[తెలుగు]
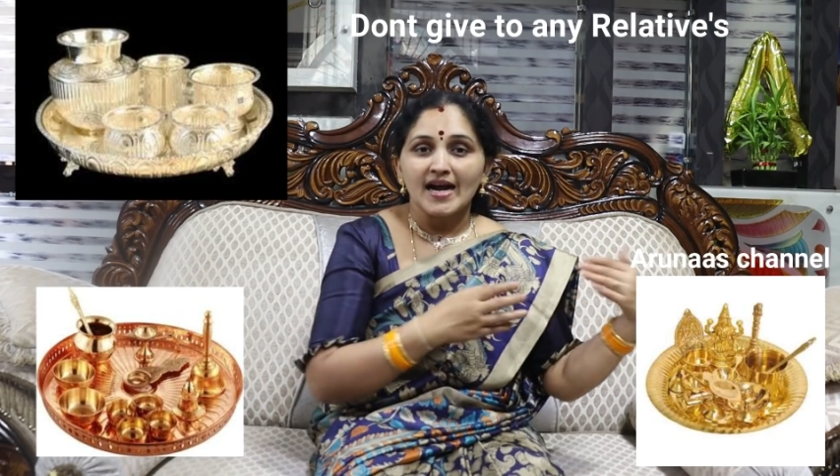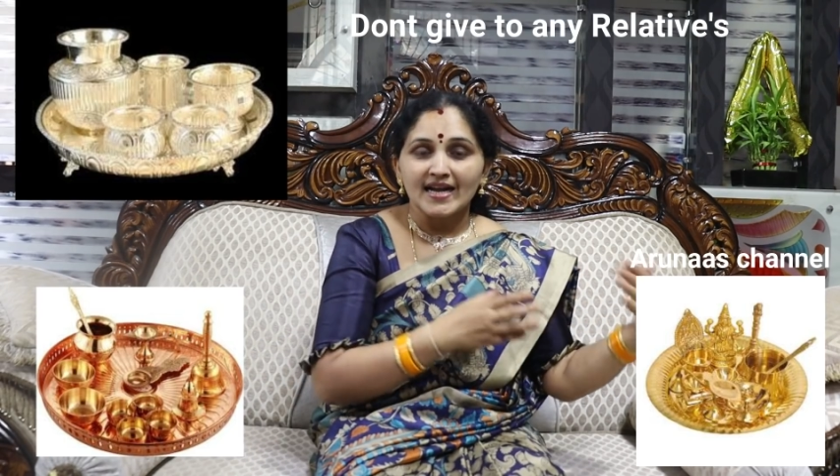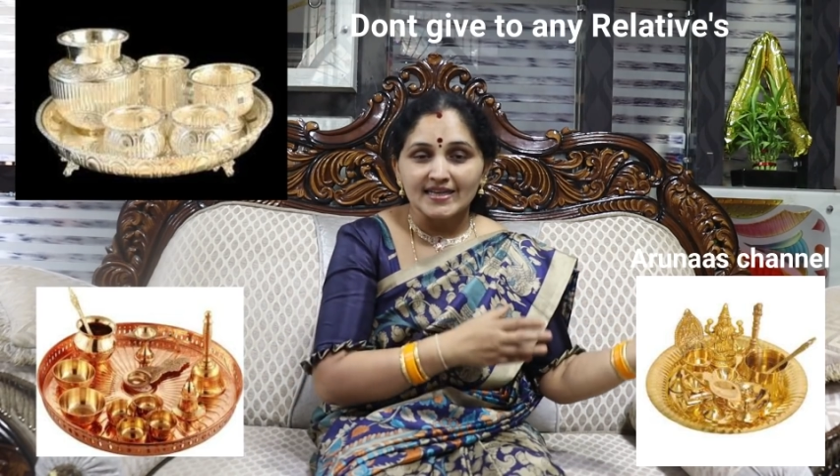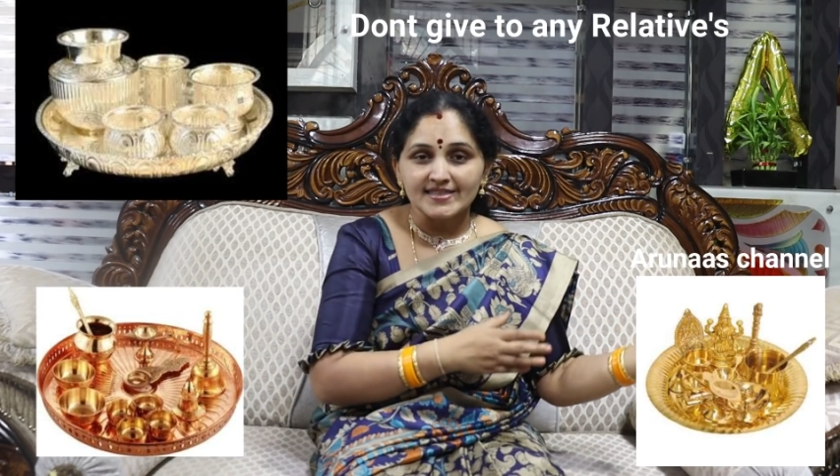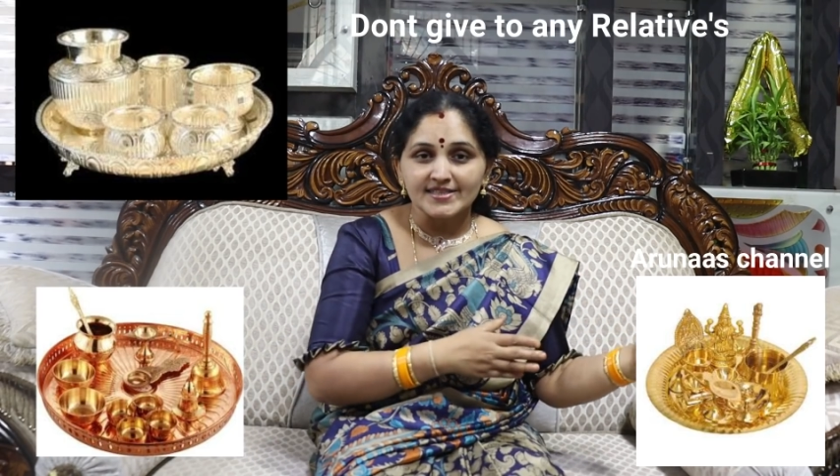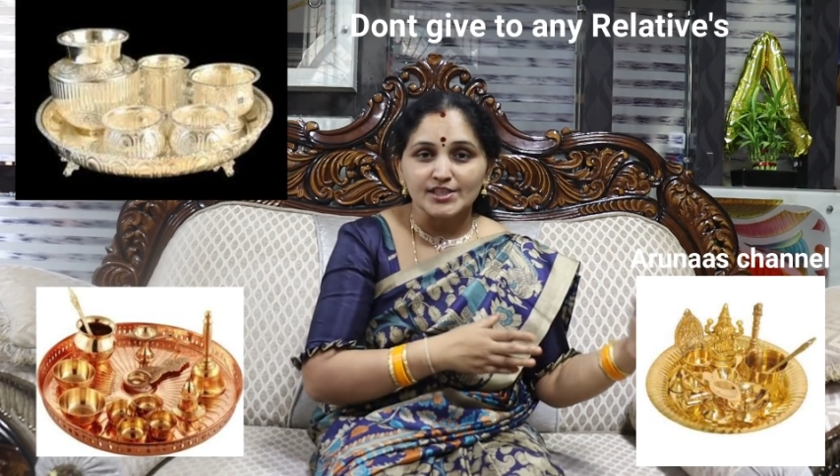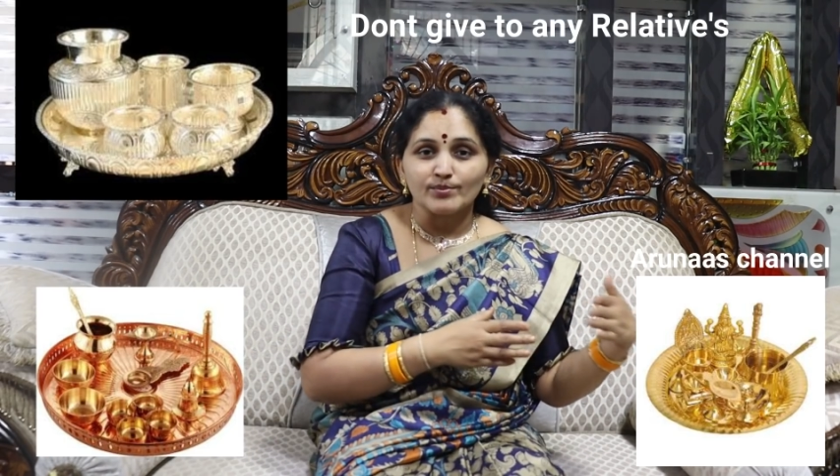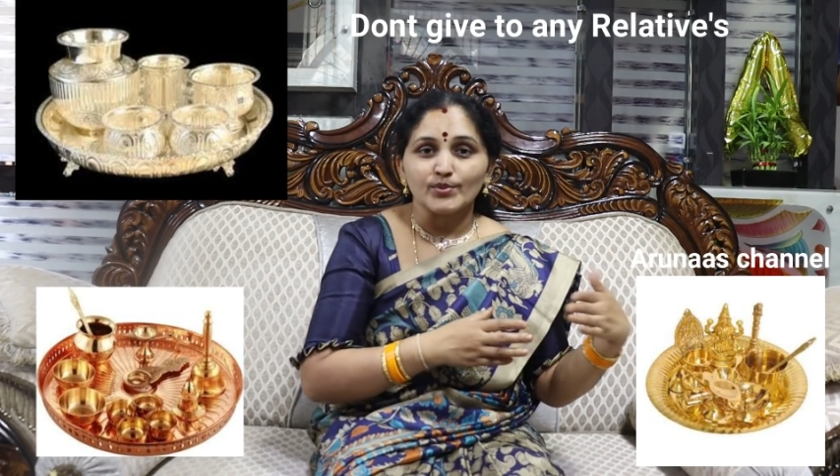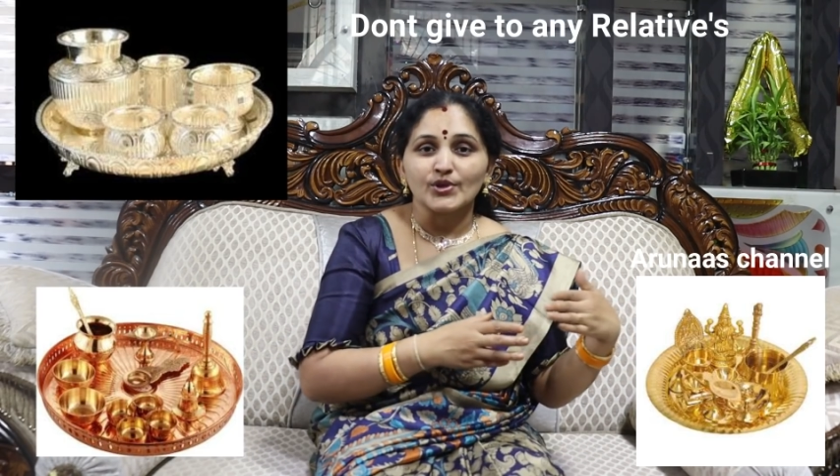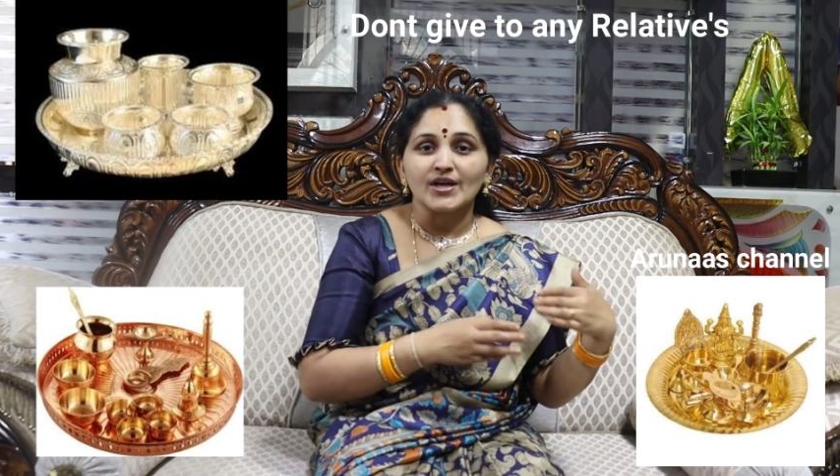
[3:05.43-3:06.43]
ఆ కలసి
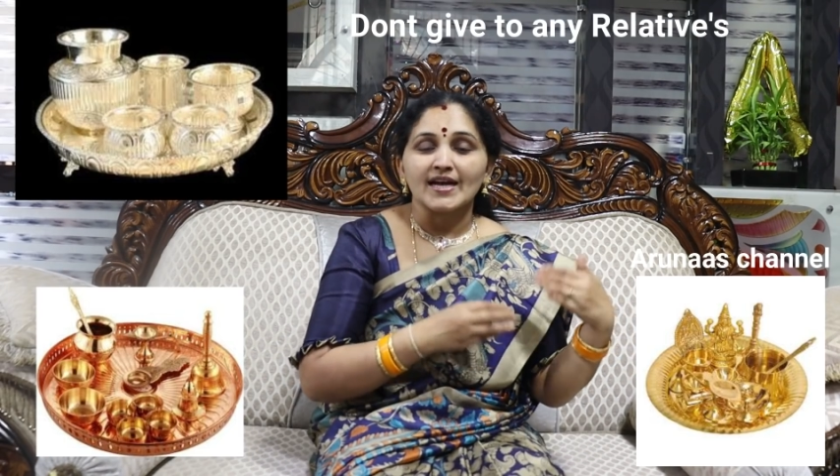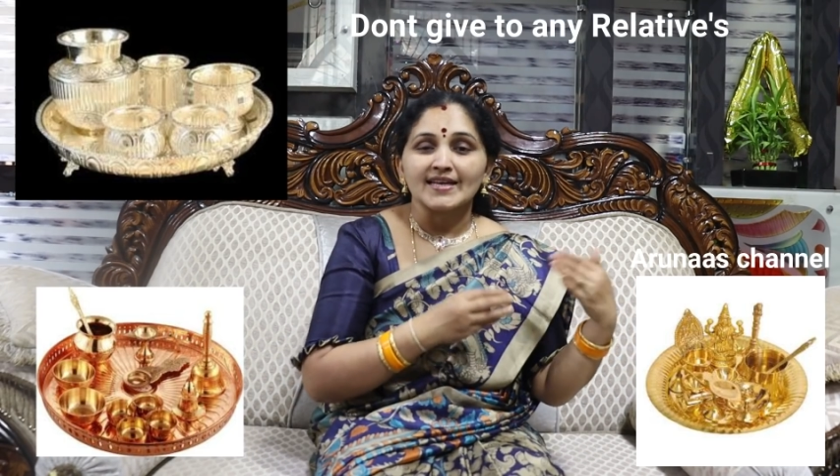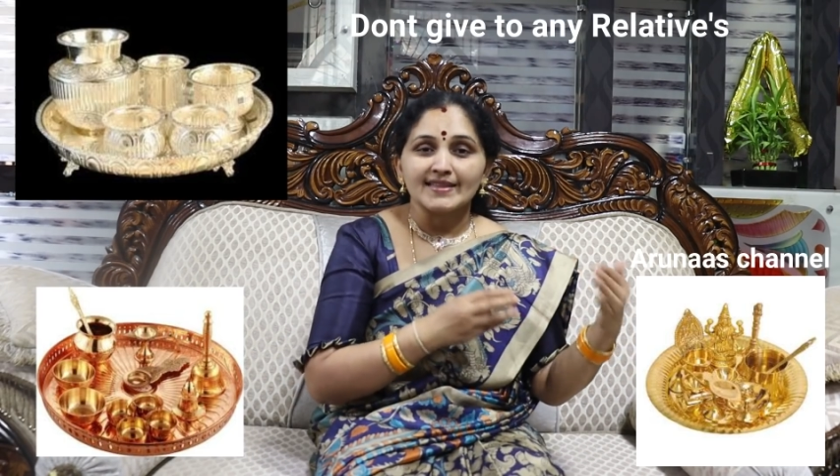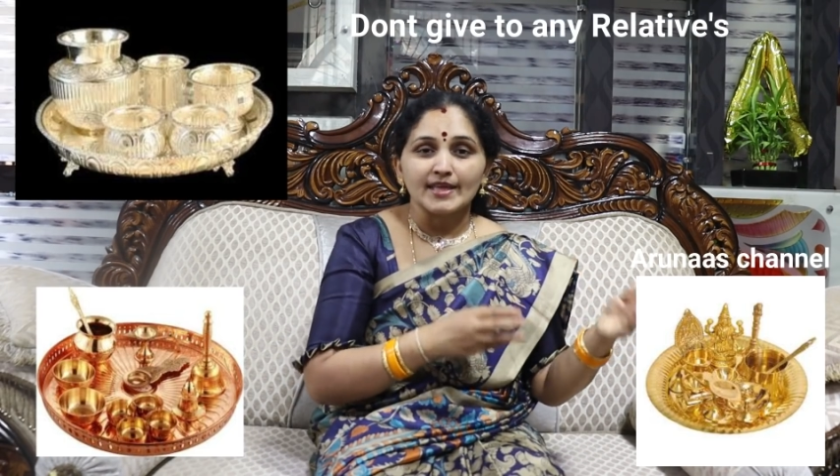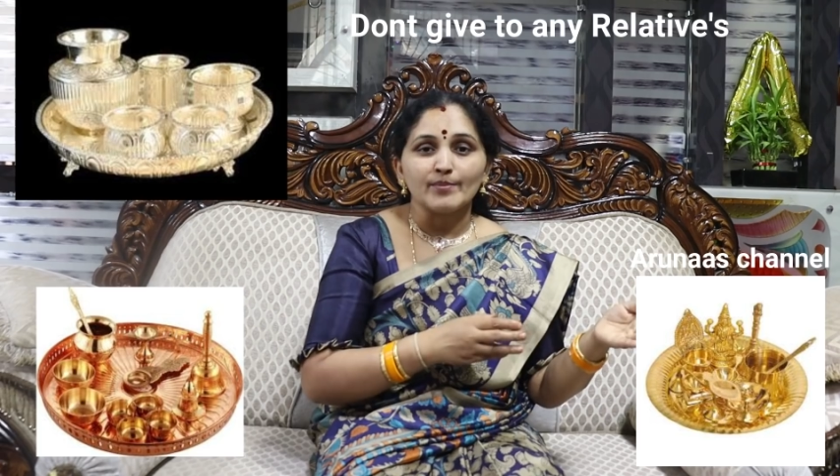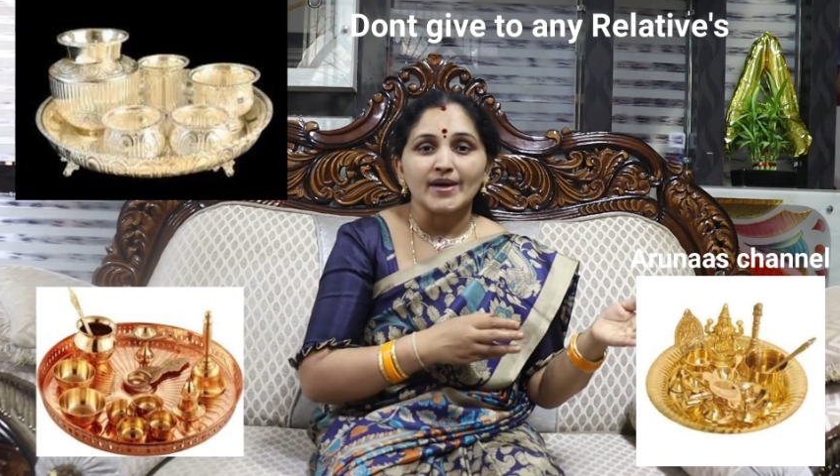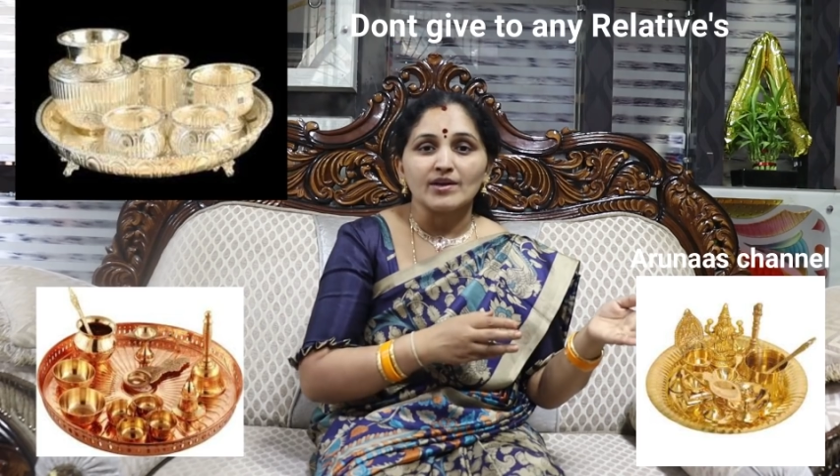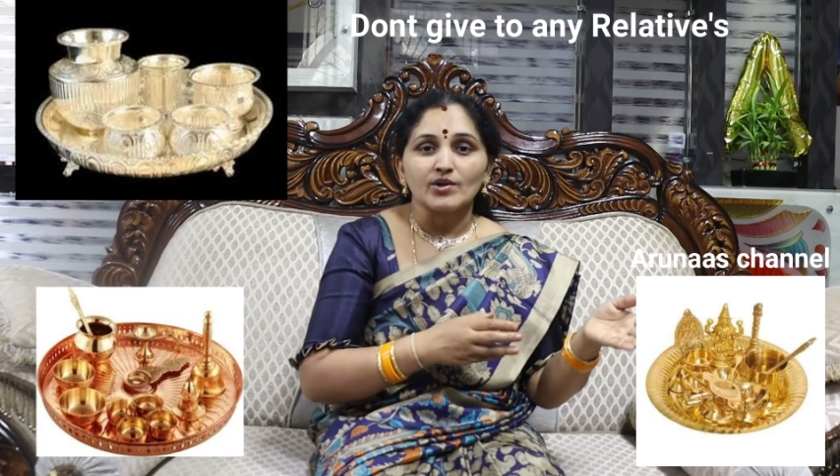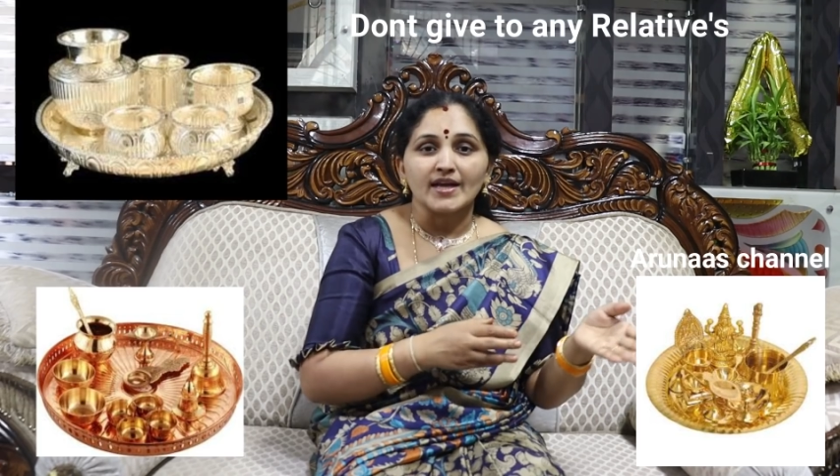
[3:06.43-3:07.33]
చెంబును కానీ దీపాలు